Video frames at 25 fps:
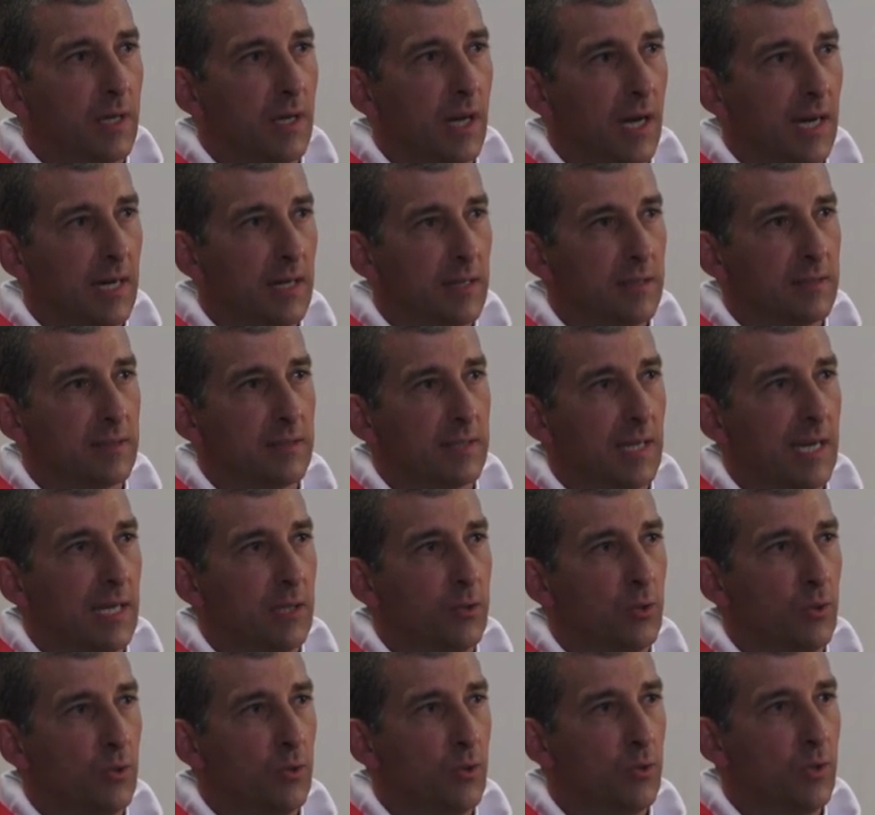grâce à
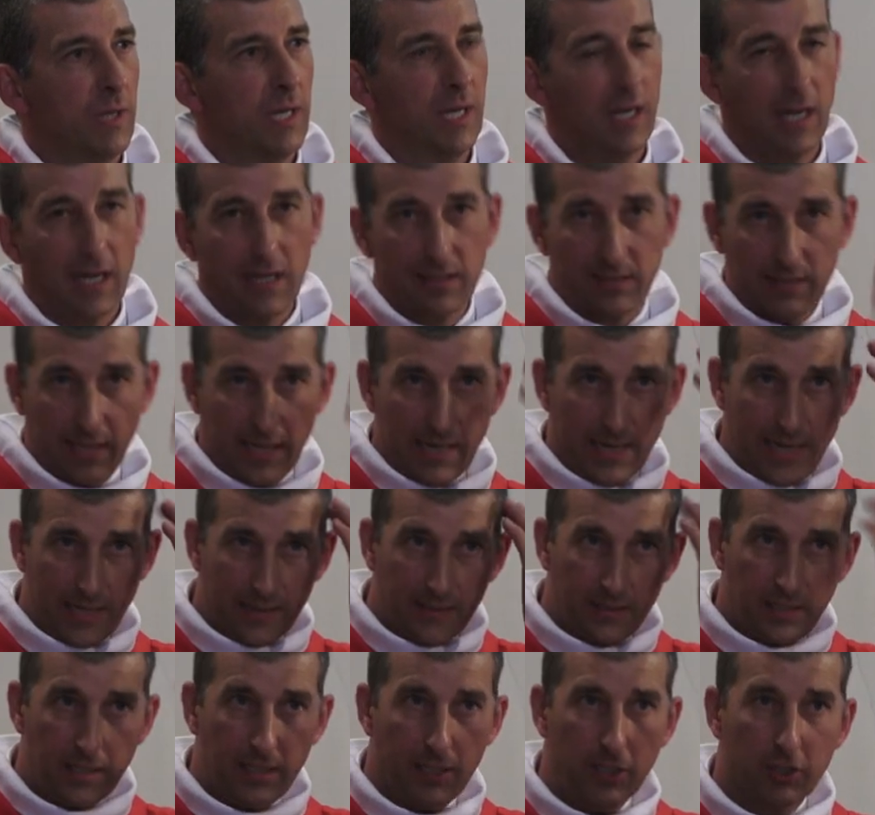Dieu et grâce à
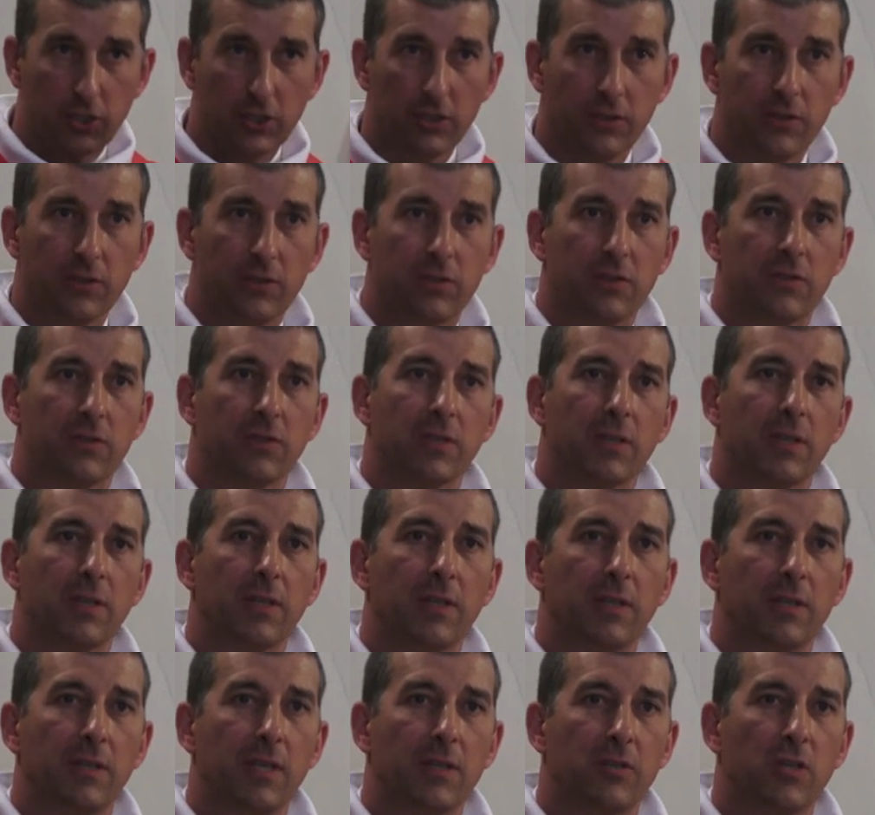l'intelligence
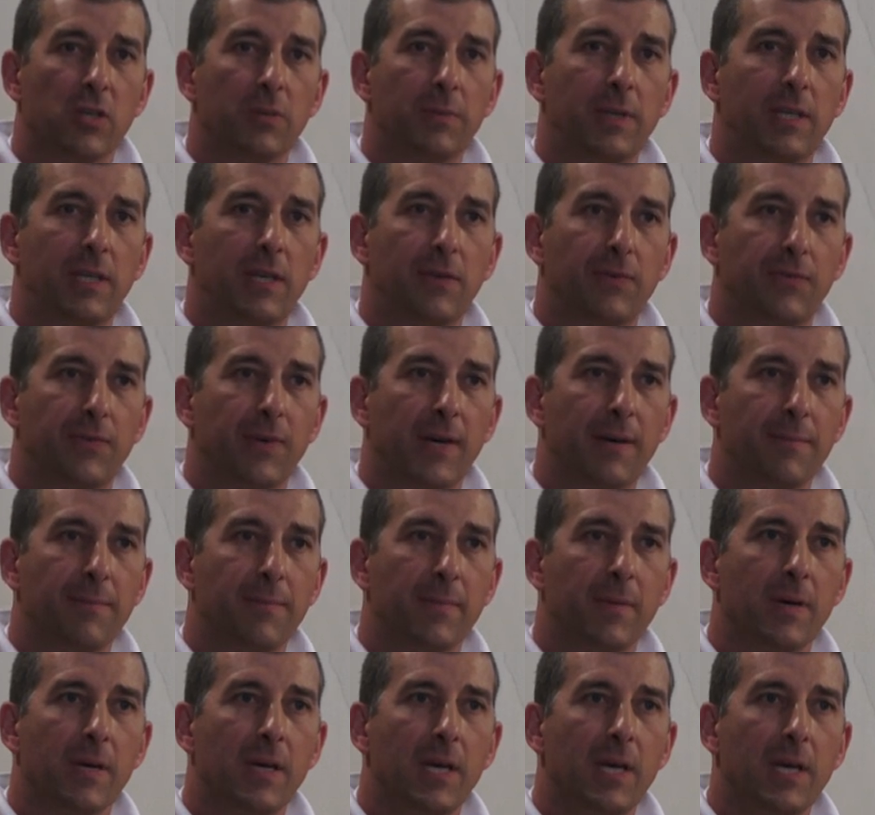des hommes et des
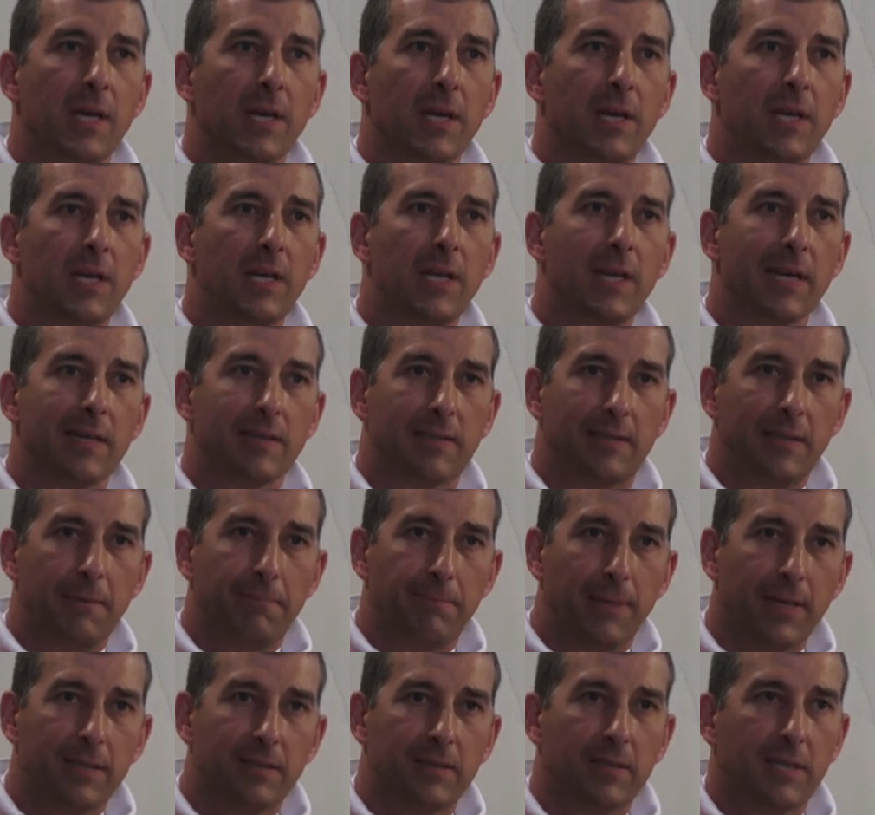femmes, il y a ces
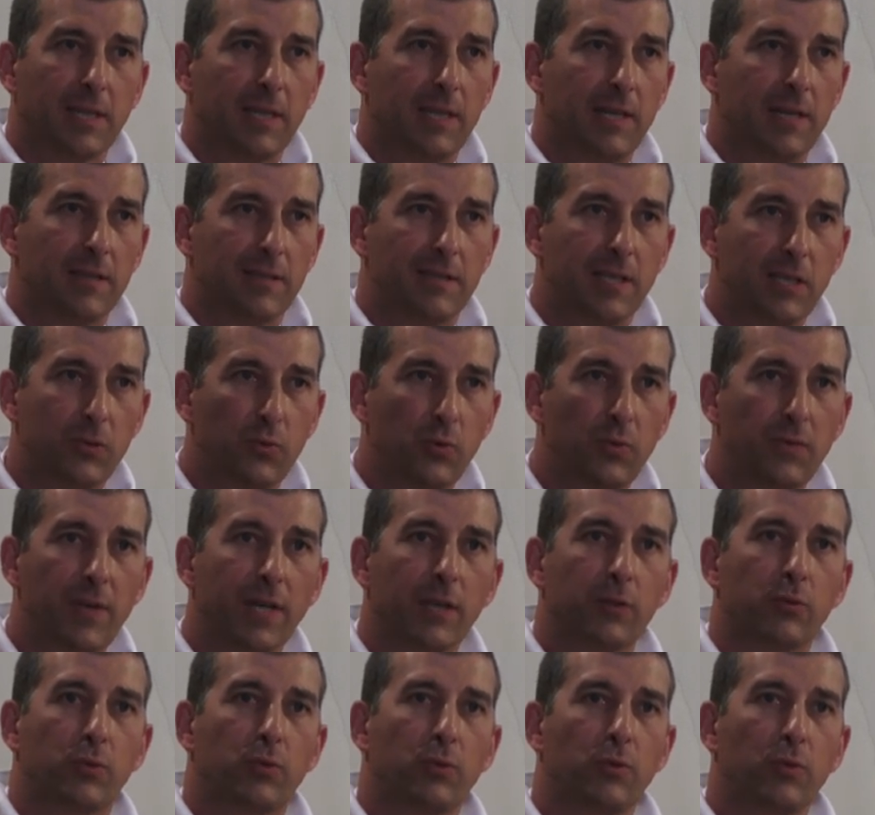passerelles, ces
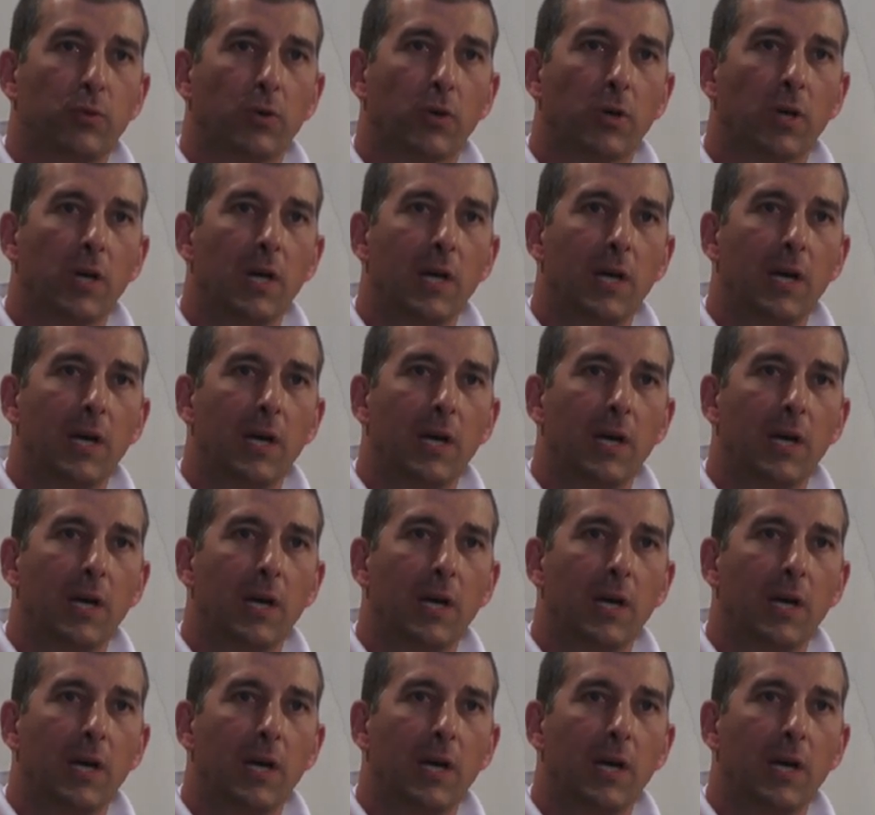ouvertures.